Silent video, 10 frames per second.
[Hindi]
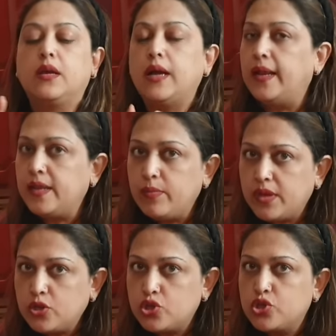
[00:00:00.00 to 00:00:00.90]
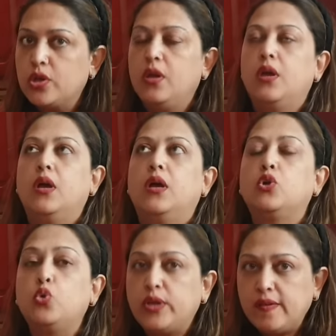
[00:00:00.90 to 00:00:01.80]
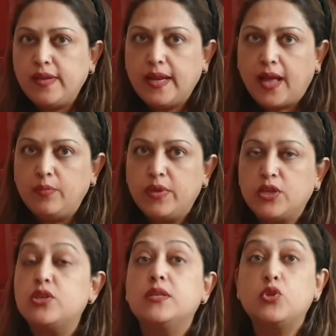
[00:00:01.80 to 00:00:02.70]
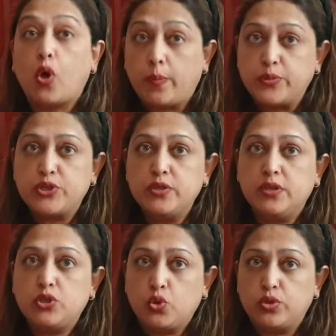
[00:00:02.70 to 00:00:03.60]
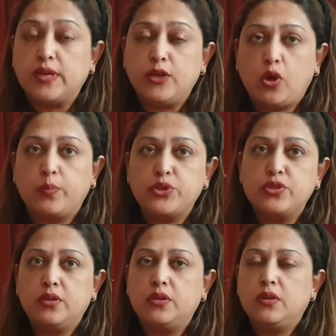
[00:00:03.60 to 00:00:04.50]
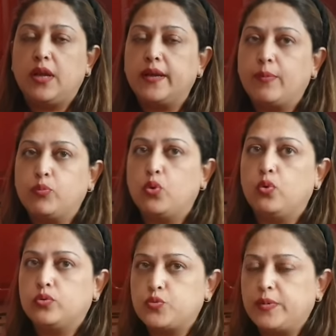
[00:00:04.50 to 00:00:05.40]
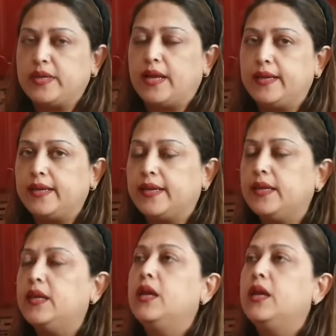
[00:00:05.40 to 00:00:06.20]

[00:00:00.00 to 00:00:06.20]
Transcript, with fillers: काली मिर्च कुटी हुई लाल मिर्च इज़ ऑप्शनल टोटली ऑप्शनल अगर आपको उसमें डालनी है